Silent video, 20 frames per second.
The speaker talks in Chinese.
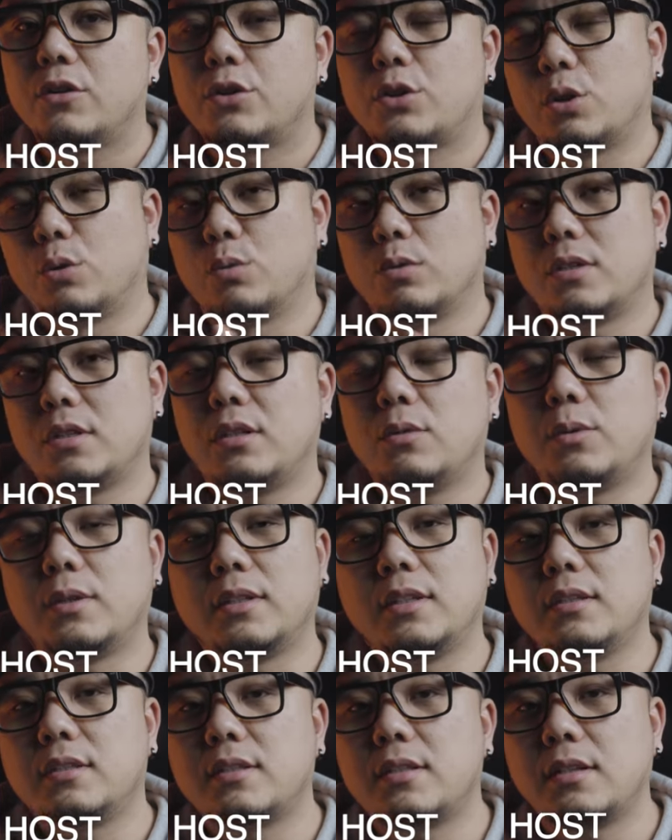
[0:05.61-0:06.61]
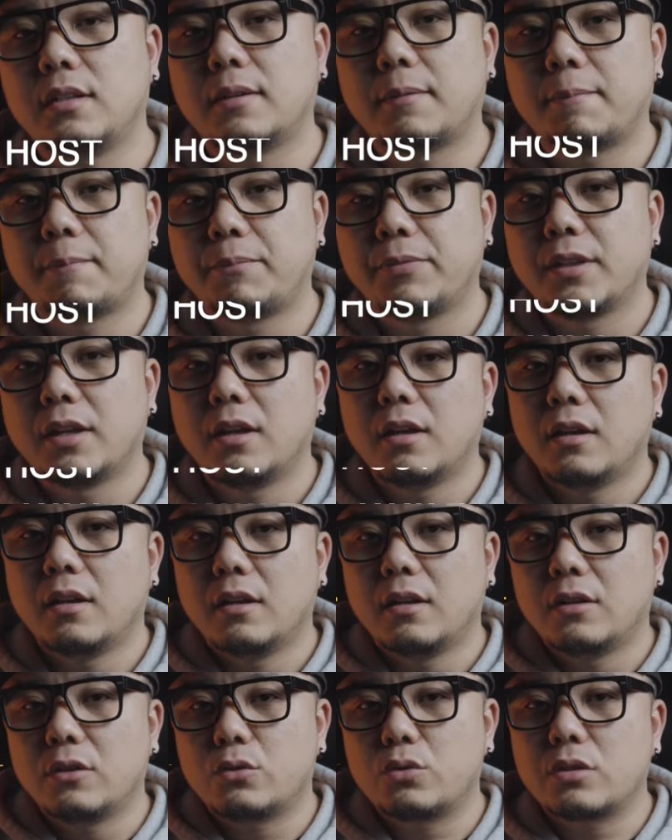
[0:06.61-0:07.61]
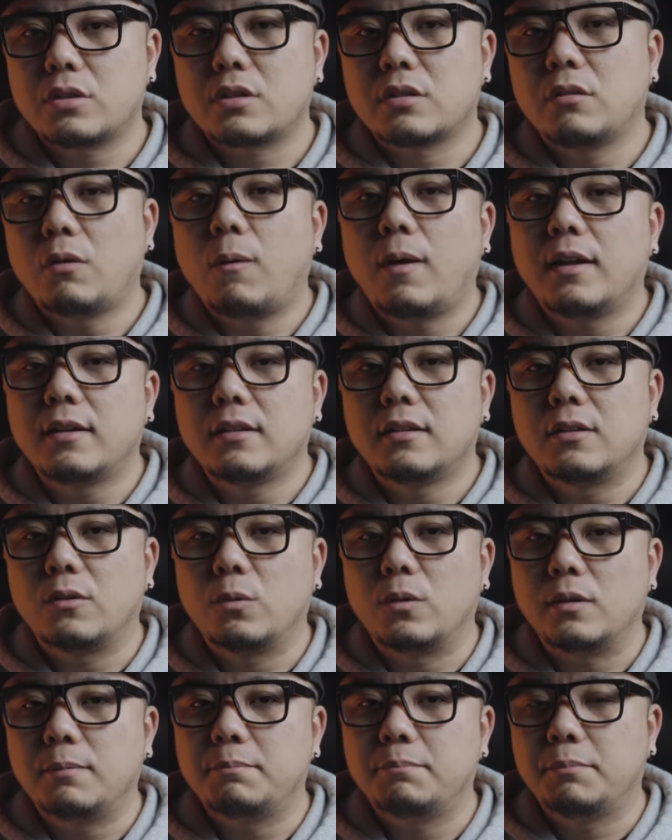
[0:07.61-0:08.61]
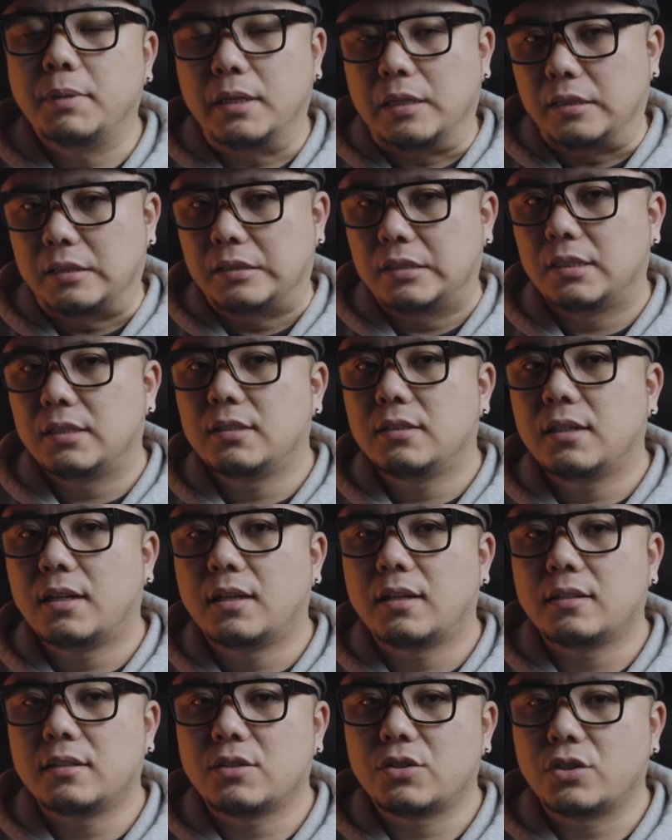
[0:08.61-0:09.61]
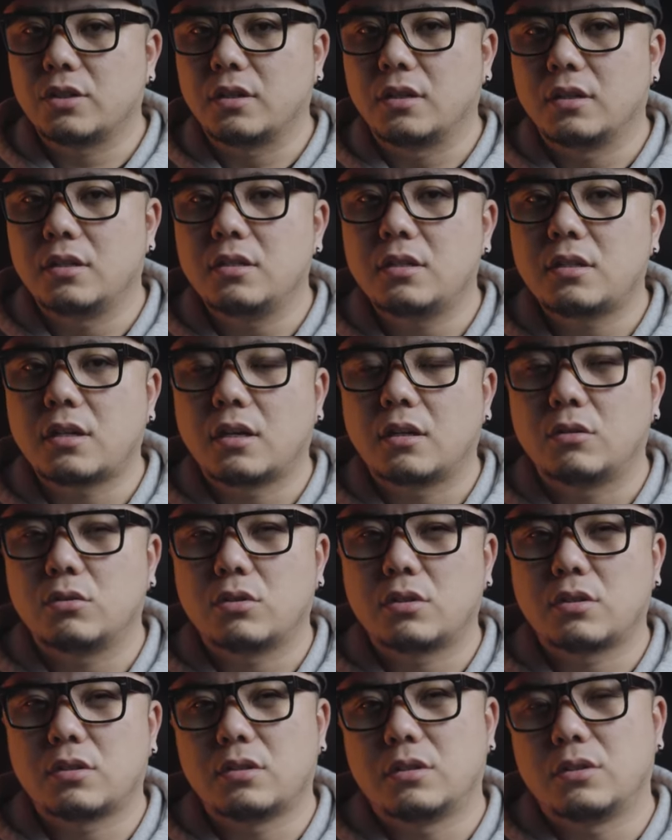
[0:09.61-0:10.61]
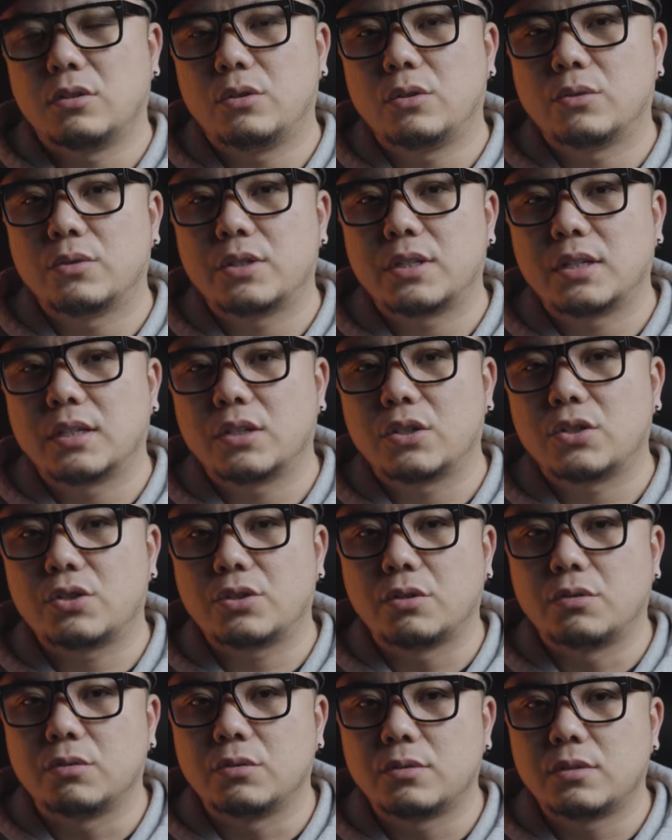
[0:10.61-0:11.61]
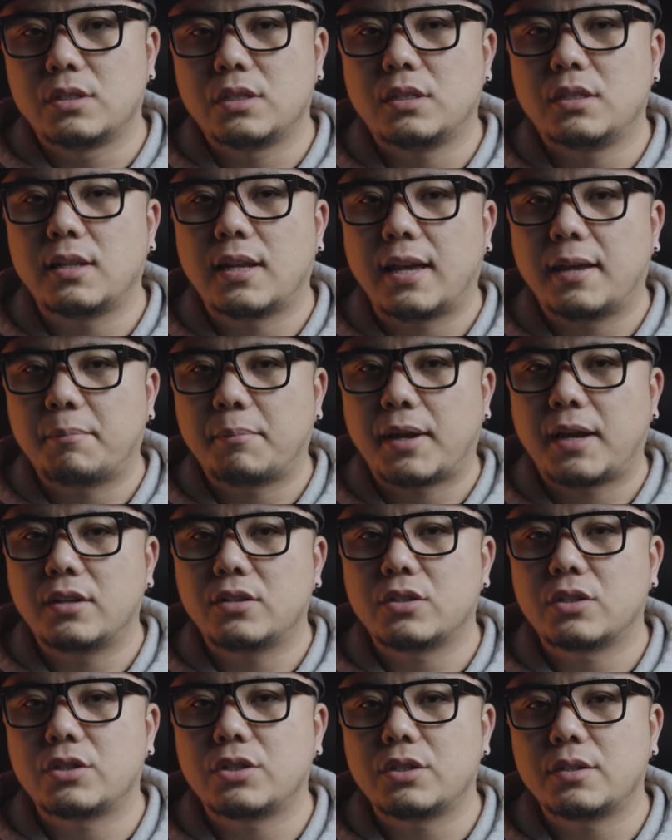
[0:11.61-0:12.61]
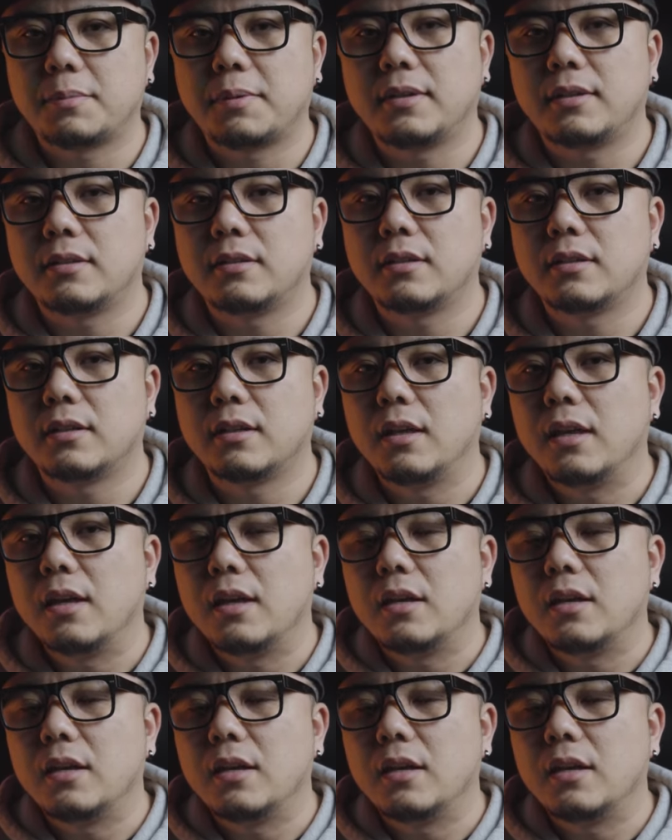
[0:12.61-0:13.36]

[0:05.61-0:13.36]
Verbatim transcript: 手机稳定器。说实话呢，我本人哈，那是很少使用这个手机来拍摄视频的。